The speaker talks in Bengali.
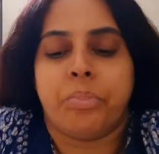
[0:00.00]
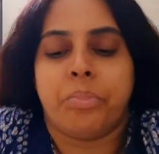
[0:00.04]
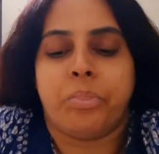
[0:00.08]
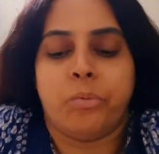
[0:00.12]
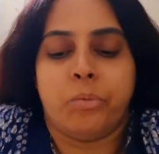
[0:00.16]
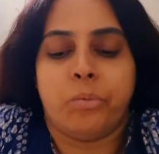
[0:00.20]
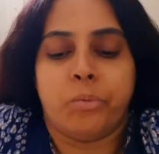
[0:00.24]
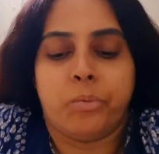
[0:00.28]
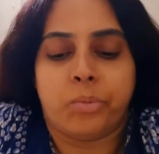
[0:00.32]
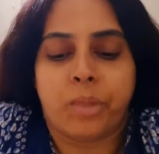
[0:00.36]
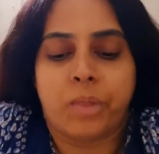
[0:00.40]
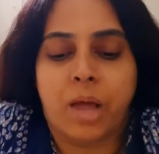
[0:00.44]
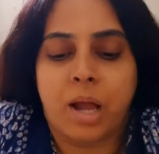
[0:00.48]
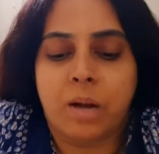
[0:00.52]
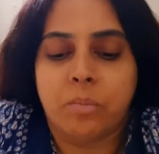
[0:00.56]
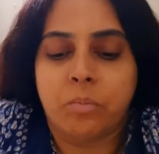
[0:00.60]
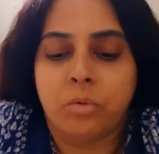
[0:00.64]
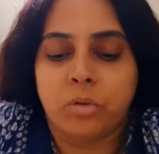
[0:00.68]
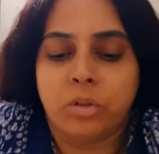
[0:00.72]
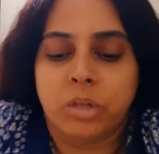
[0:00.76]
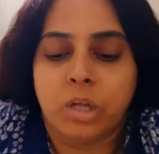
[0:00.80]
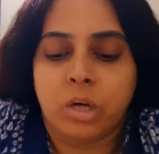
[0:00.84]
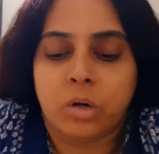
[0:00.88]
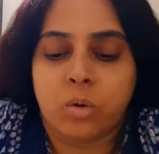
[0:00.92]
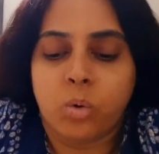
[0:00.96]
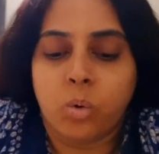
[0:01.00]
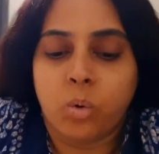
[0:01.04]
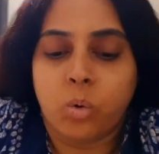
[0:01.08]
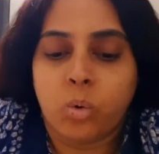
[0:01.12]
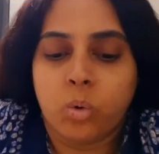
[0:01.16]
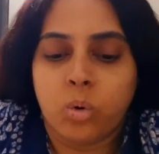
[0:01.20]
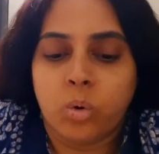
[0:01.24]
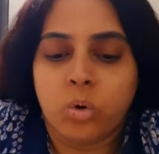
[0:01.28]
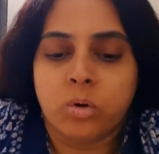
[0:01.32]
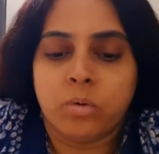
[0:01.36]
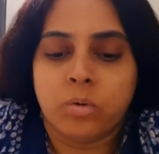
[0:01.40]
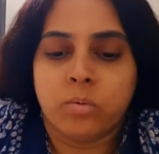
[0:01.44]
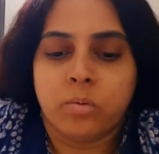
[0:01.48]
তো তার মধ্যে
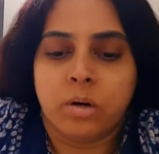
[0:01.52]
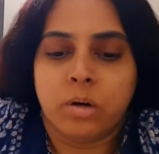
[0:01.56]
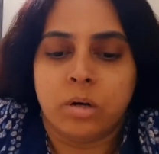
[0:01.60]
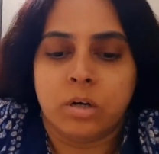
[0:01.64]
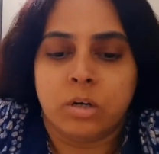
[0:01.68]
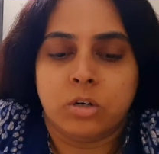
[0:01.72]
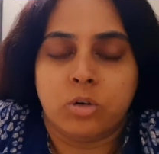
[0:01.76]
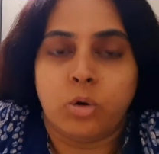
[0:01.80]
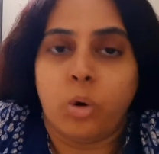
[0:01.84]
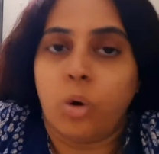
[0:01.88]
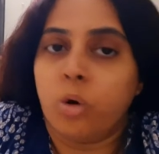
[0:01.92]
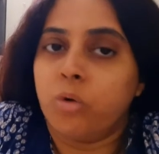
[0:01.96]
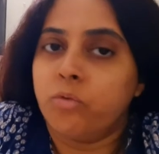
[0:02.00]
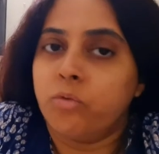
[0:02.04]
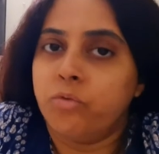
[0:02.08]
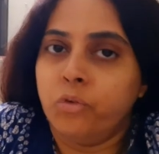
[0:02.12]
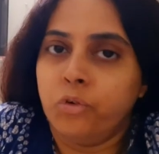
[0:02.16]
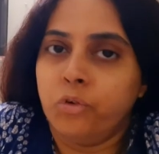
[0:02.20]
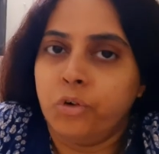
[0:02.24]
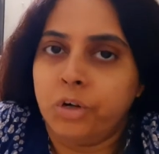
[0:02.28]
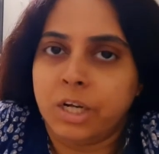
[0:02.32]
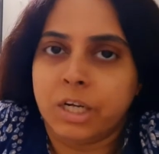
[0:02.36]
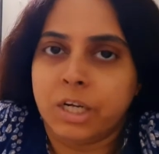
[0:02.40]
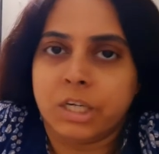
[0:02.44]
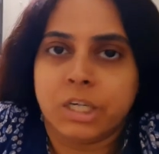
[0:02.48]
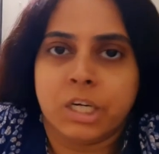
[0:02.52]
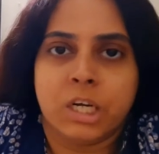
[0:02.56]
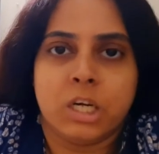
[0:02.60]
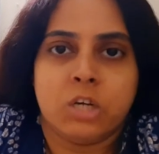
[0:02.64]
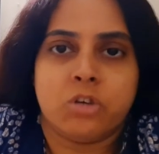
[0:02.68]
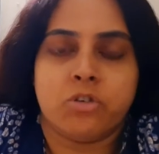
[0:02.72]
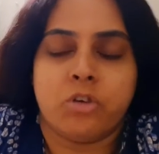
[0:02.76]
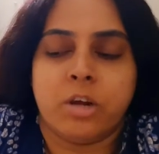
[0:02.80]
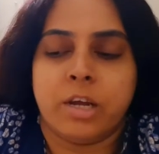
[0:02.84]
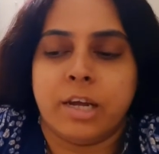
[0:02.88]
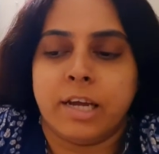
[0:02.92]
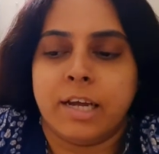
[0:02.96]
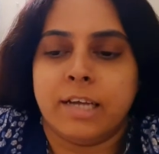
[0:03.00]
কোকোর টক ফুডটা শেষ
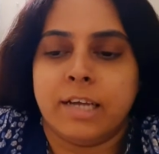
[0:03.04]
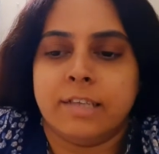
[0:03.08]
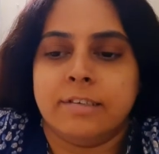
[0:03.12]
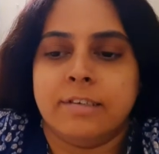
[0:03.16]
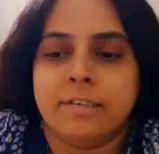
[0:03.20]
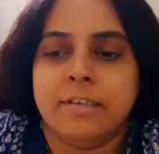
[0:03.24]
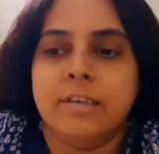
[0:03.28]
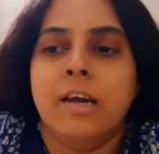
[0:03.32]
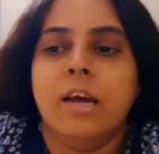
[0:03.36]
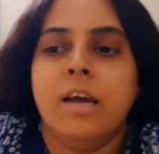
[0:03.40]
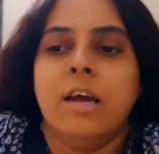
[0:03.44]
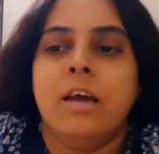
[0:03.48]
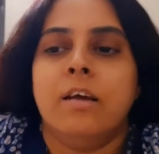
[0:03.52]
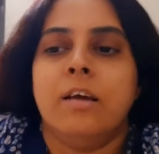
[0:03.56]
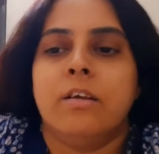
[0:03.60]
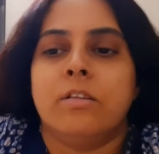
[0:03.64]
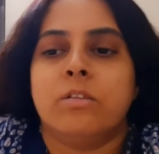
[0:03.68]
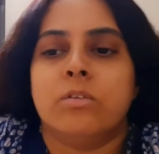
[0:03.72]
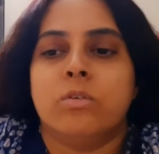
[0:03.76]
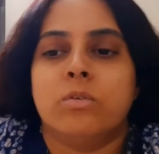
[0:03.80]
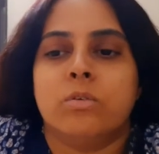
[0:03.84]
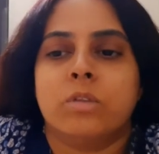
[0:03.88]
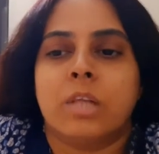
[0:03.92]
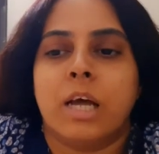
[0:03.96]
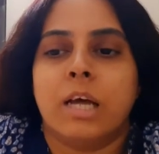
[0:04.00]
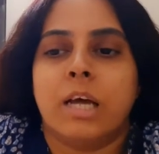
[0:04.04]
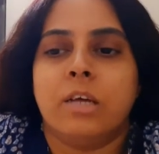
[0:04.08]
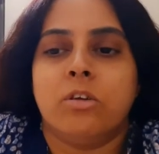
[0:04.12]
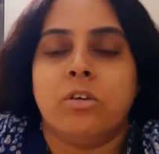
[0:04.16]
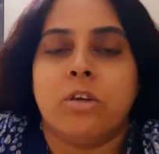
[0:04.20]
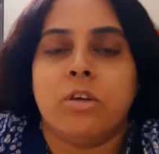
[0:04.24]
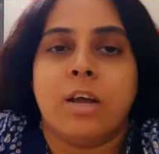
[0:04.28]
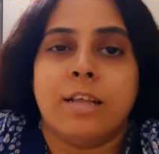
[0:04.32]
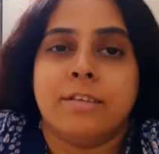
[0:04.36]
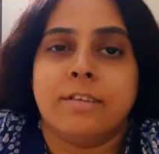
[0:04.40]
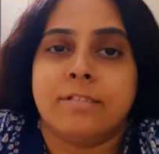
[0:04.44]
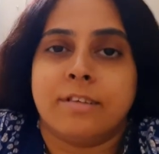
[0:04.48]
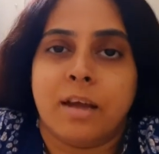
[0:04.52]
হয়ে গেছে তো তাই
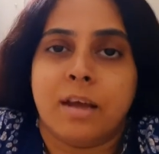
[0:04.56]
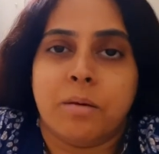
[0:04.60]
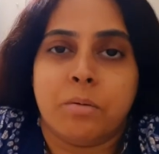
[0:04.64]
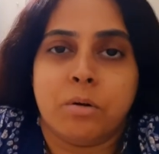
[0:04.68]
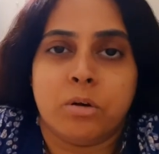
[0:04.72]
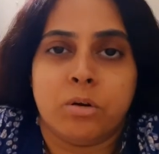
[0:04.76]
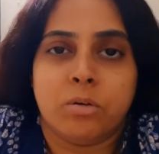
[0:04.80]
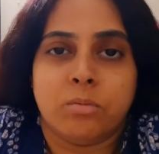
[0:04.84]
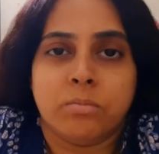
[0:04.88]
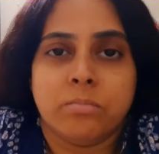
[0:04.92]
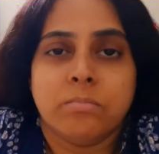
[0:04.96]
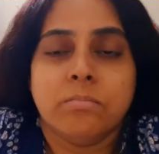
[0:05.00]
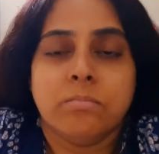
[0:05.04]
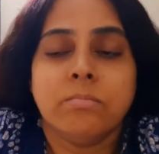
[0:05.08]
জন্য আজকে আবার